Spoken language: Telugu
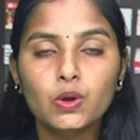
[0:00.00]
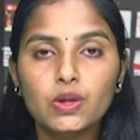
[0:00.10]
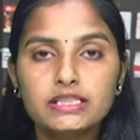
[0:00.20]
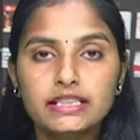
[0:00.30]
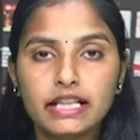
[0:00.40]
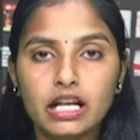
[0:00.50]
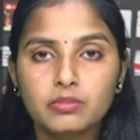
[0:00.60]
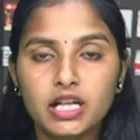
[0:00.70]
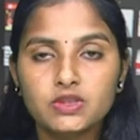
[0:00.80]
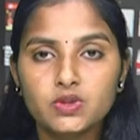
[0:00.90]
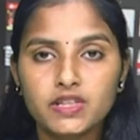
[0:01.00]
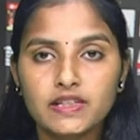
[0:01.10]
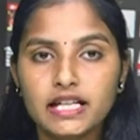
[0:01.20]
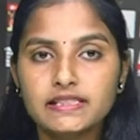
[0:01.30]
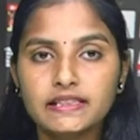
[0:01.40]
అల్లూరు
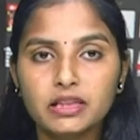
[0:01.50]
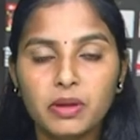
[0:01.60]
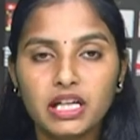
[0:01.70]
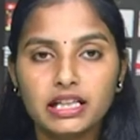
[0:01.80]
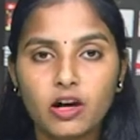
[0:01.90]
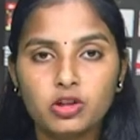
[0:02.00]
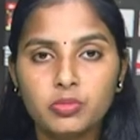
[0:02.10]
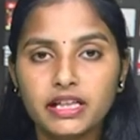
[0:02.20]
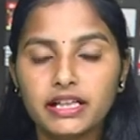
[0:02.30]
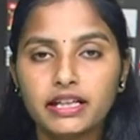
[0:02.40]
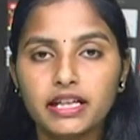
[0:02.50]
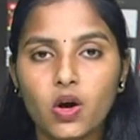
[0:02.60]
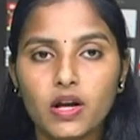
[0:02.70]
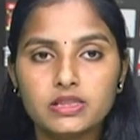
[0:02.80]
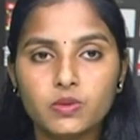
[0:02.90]
సీతారామరాజు జిల్లా చింతపల్లి గవర్నమెంట్
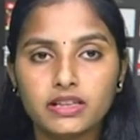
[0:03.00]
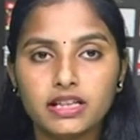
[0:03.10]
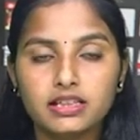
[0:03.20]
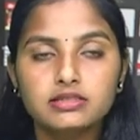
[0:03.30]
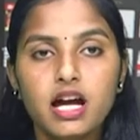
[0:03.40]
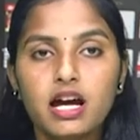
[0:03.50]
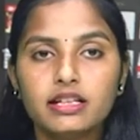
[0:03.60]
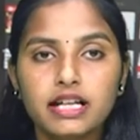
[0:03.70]
డిగ్రీ కాలేజ్ వద్ద